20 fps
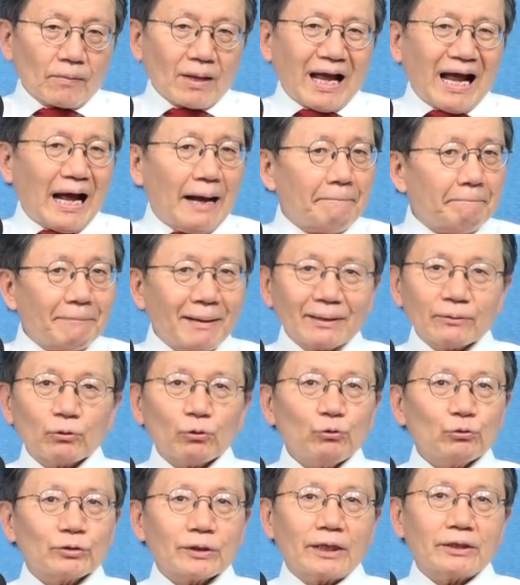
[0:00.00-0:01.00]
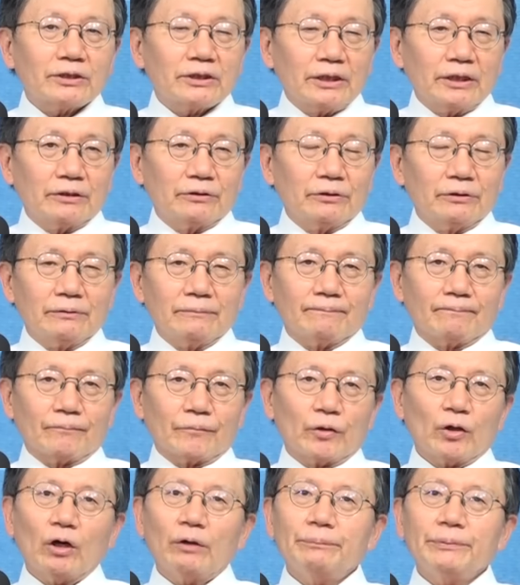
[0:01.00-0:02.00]
한반도 유사시에는
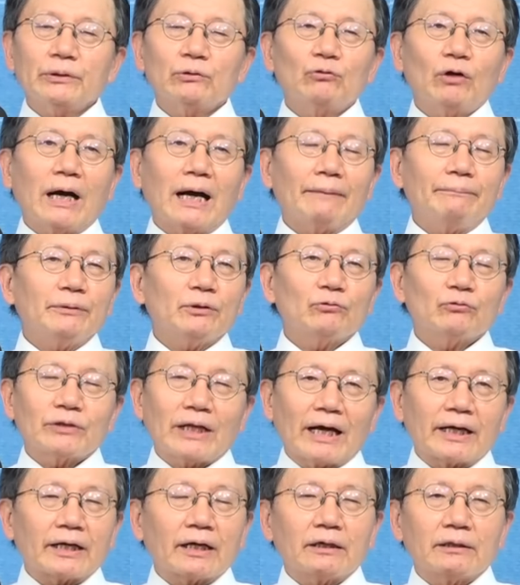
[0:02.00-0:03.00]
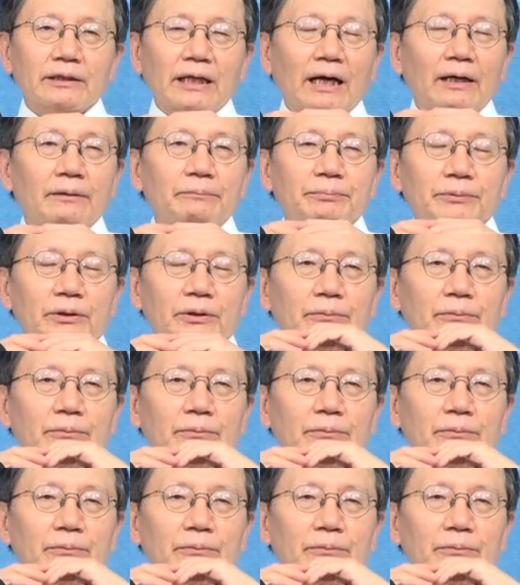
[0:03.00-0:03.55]
협의고 합의고 나라, 나,